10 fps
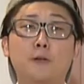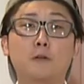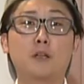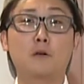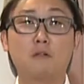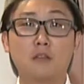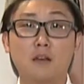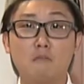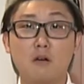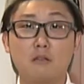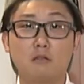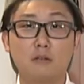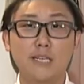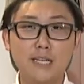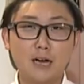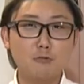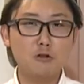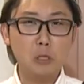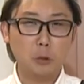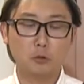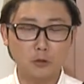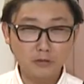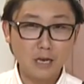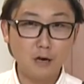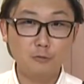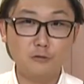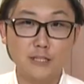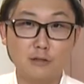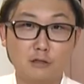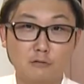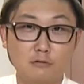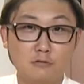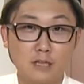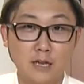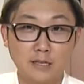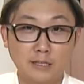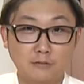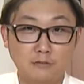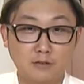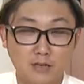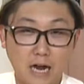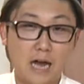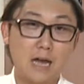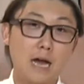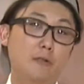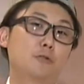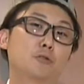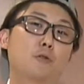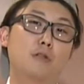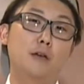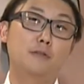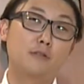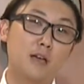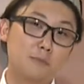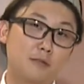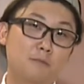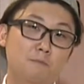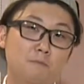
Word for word: イントでございますイガグリをどんな風に作っていくかあの食材を使いま